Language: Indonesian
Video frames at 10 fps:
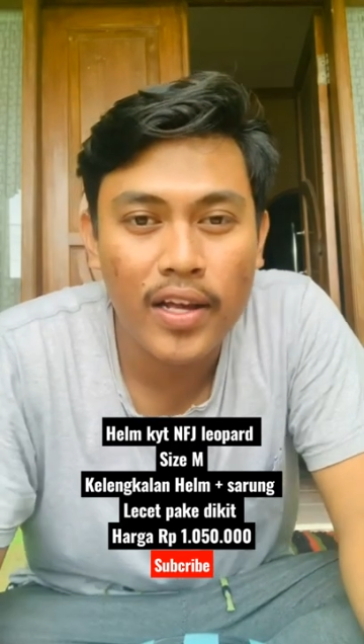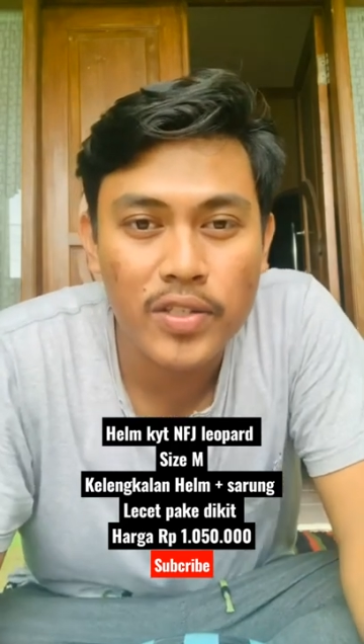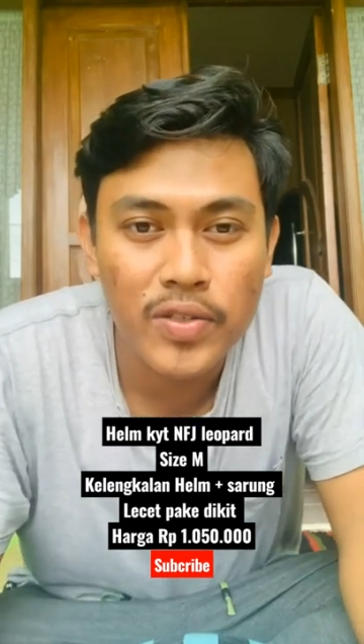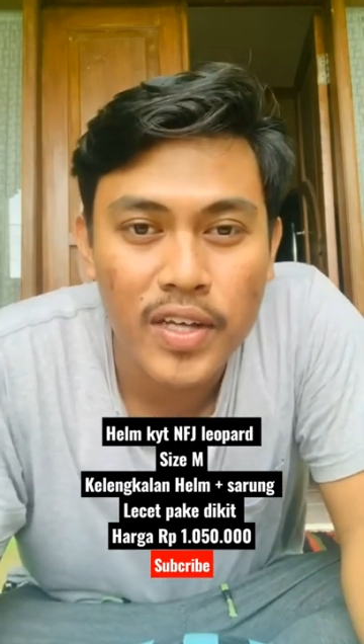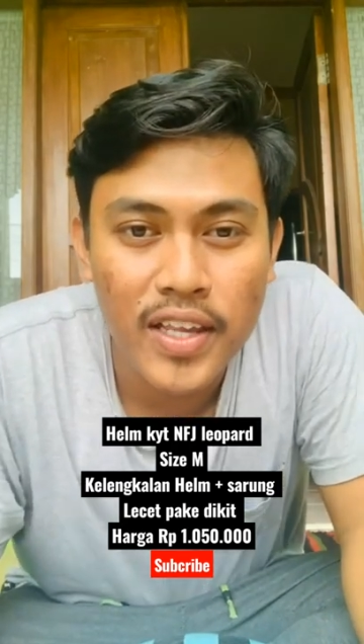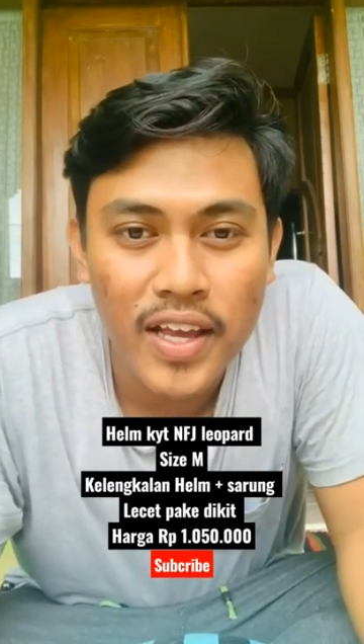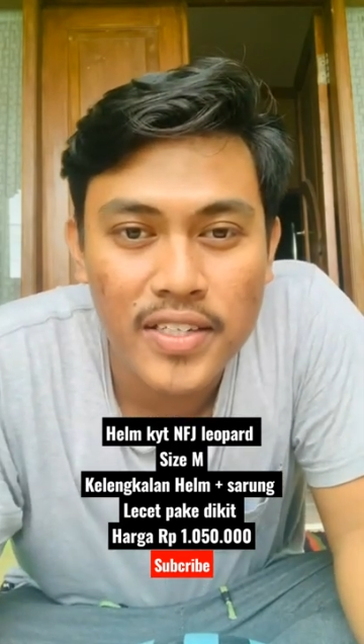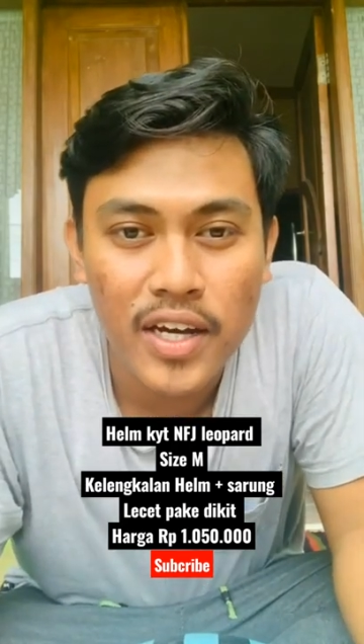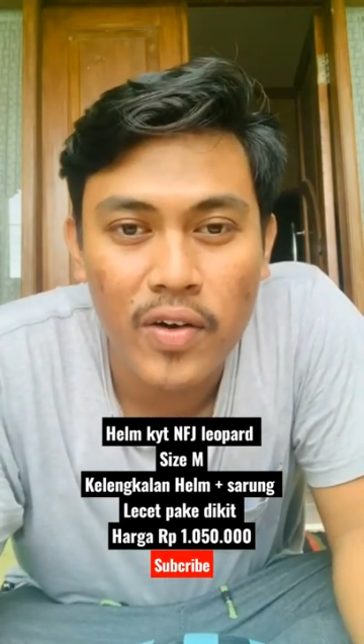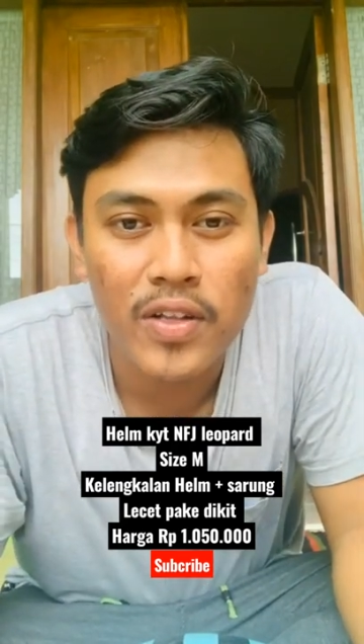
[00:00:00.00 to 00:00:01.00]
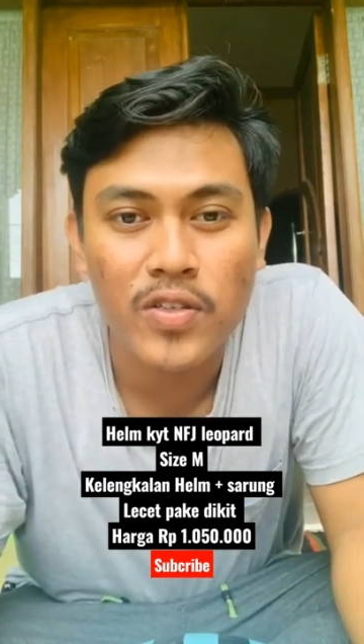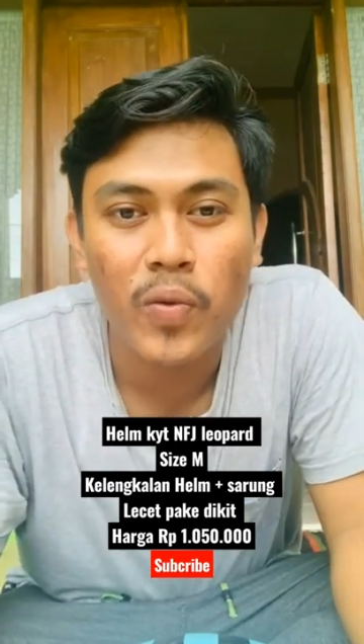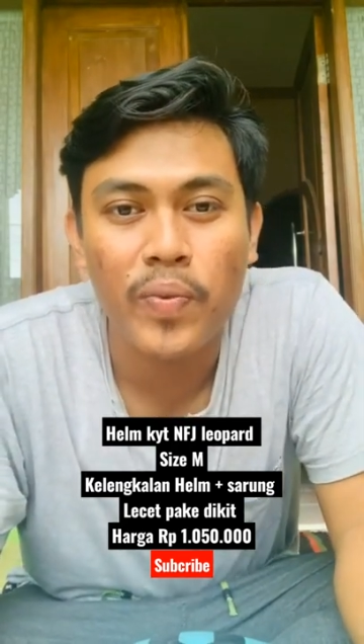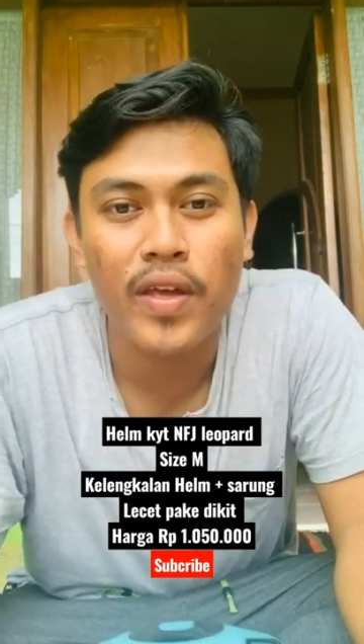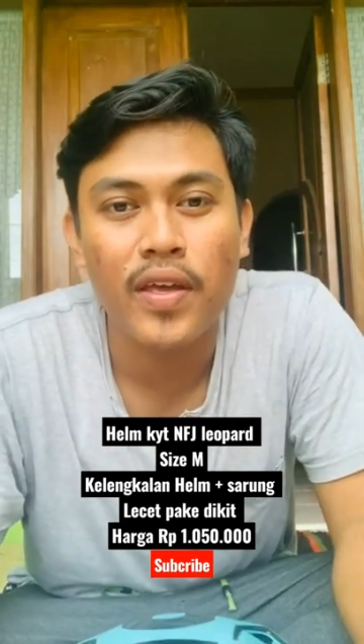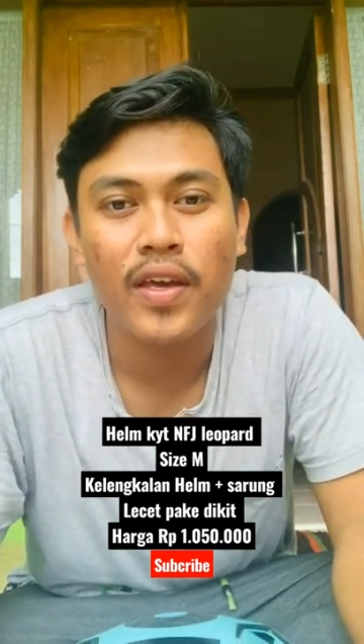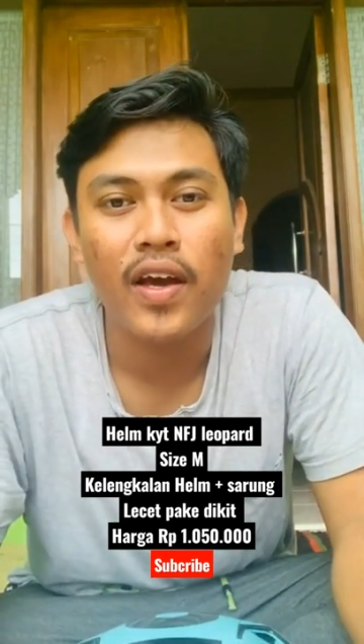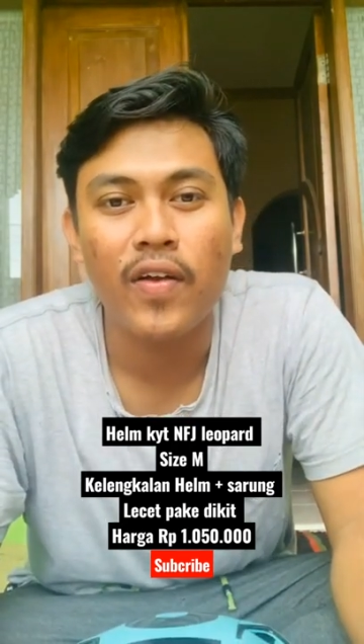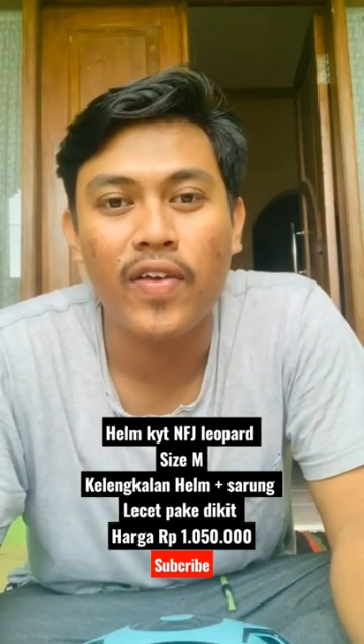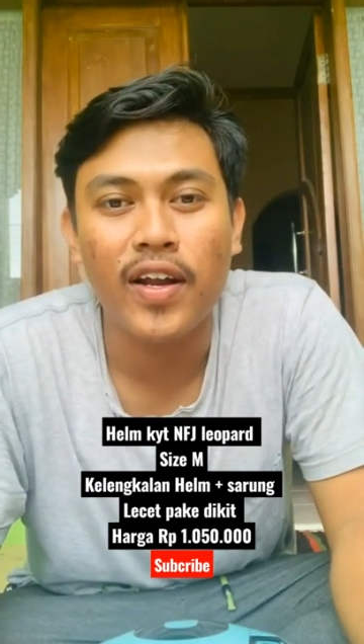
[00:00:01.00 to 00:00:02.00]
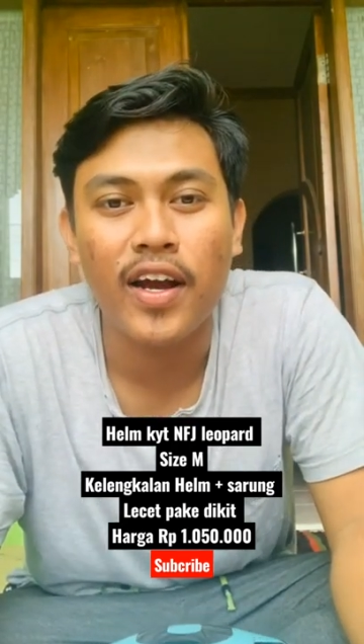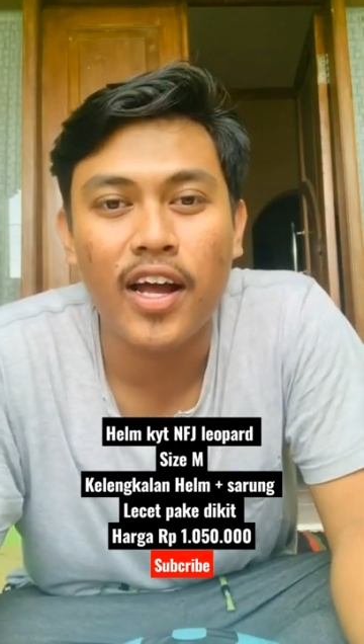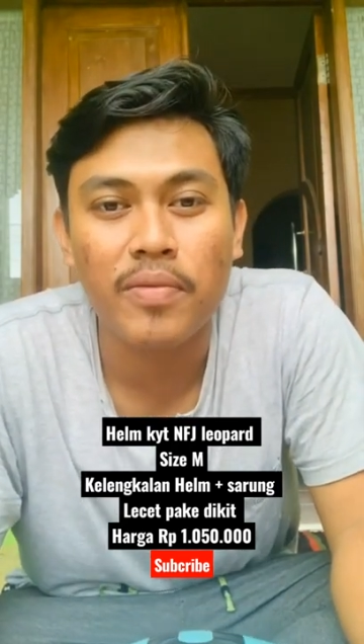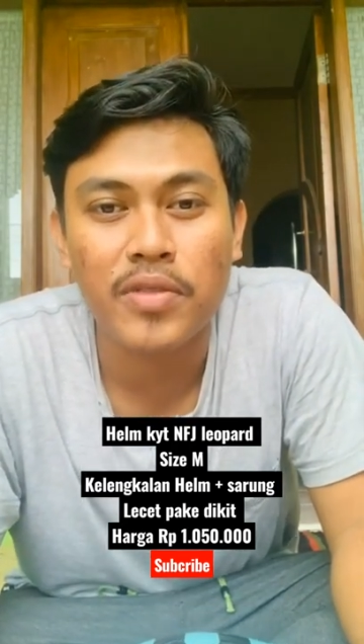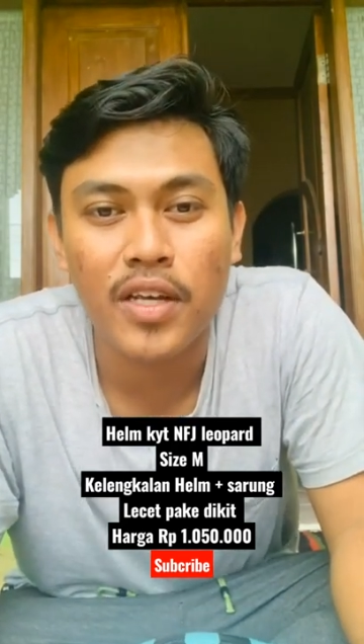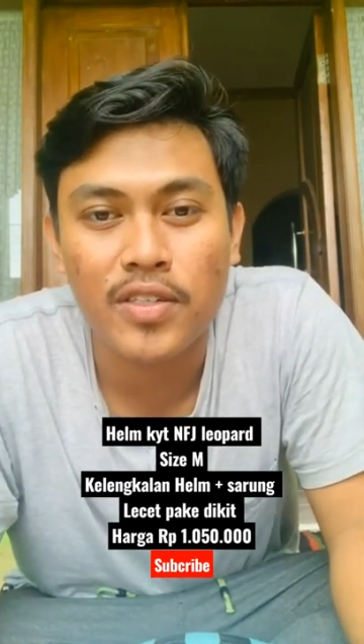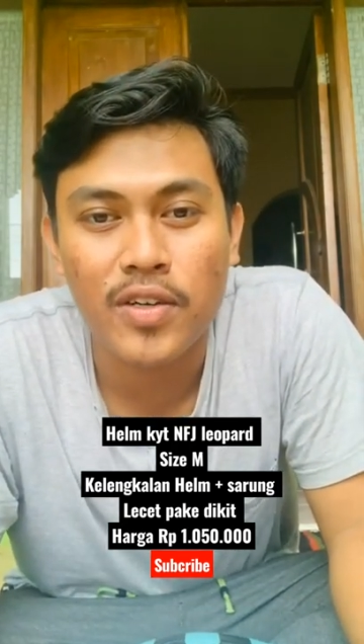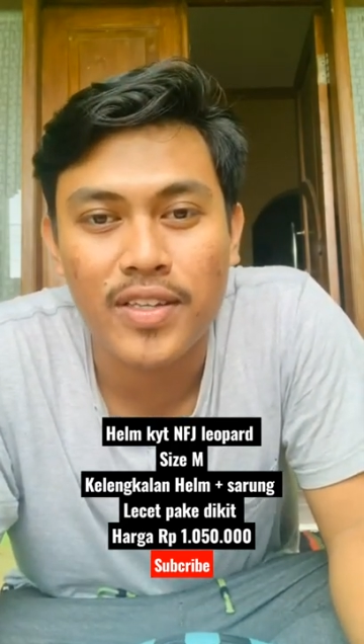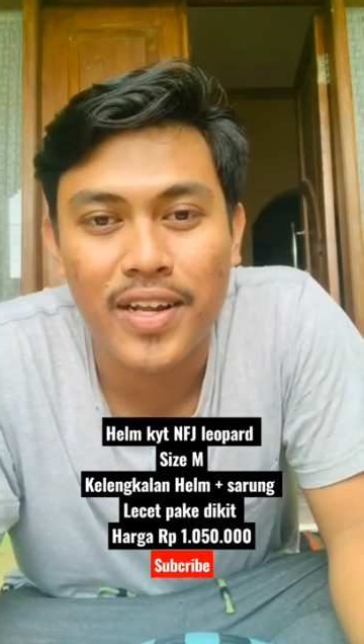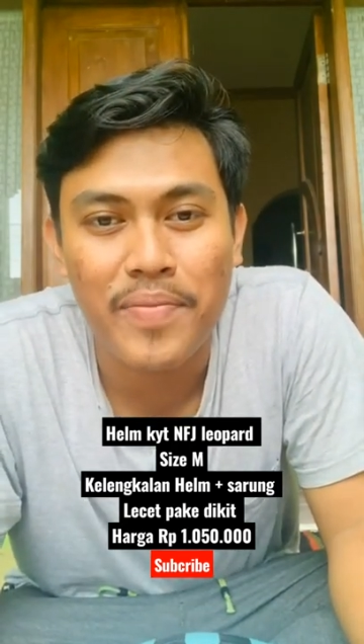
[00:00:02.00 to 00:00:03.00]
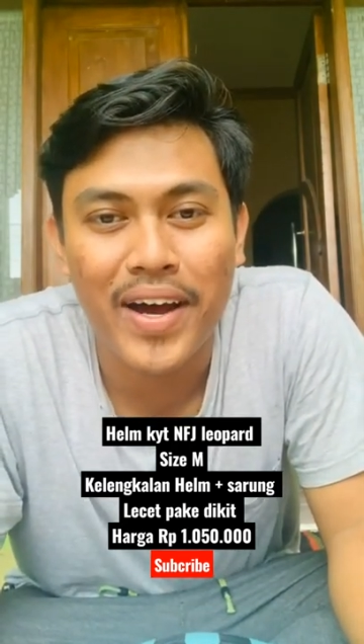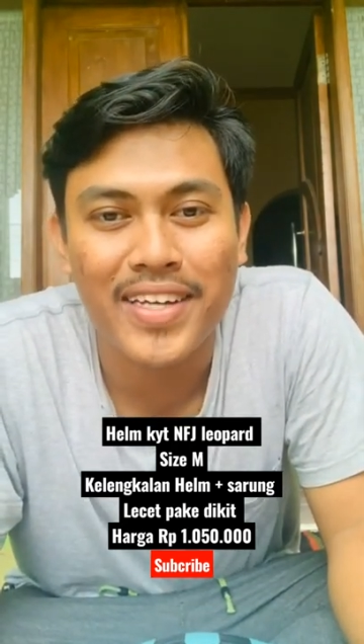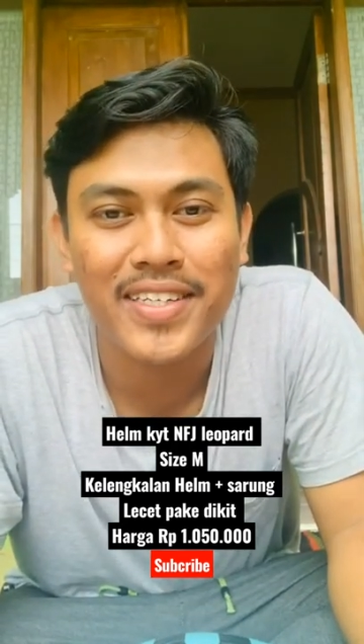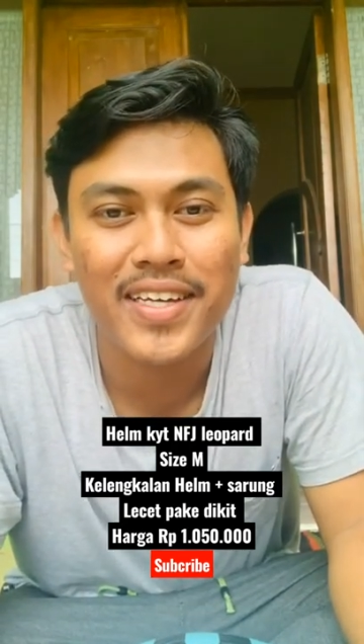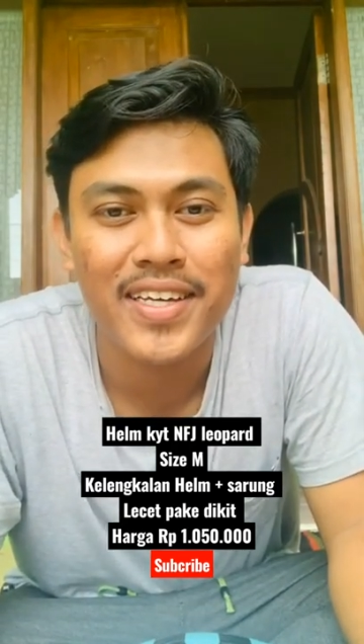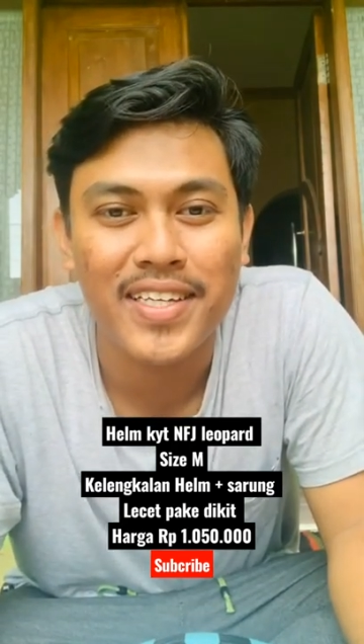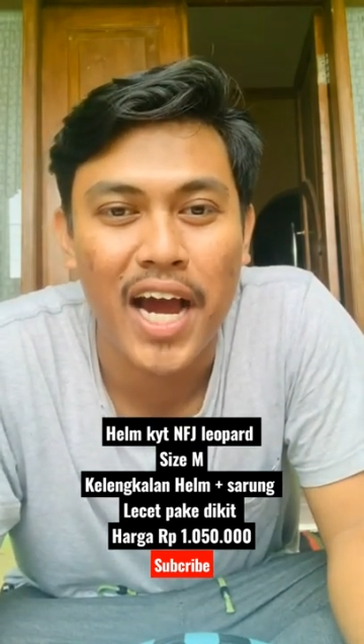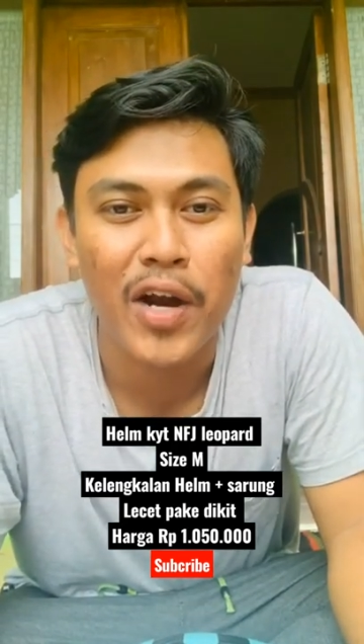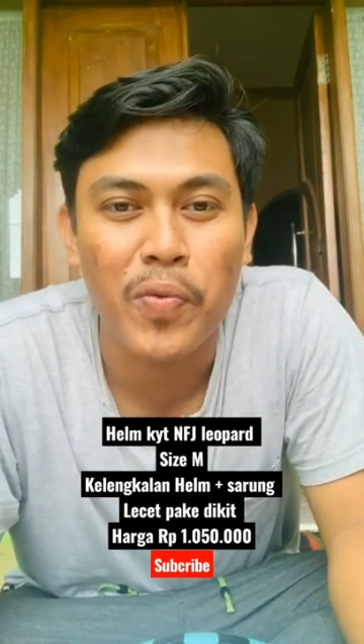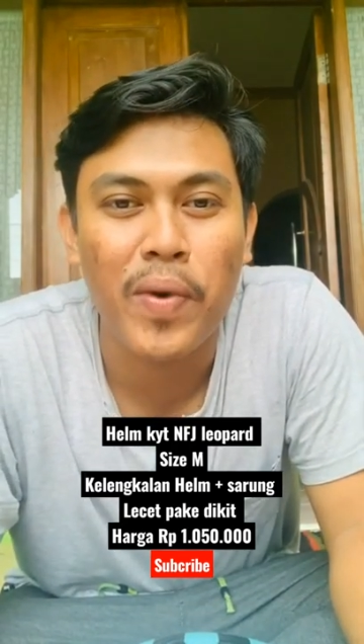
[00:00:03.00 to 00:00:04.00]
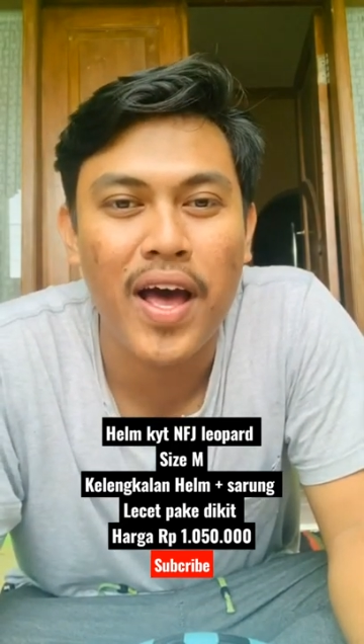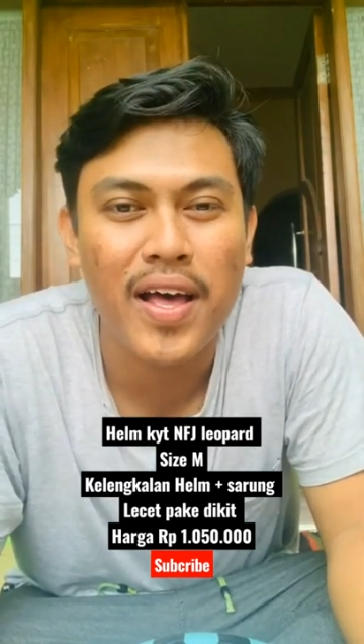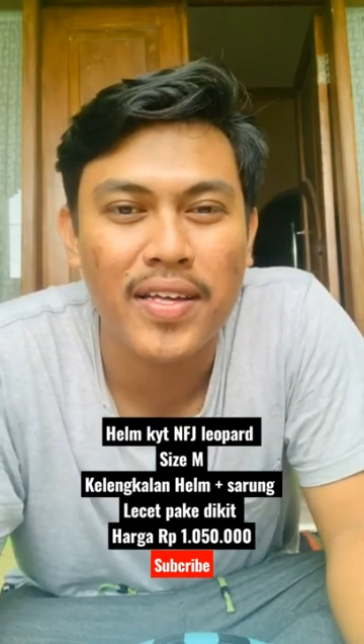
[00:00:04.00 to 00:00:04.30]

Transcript: langsung saja cek out di shopee kalau yang dekat bisa cek terima kasih jangan lupa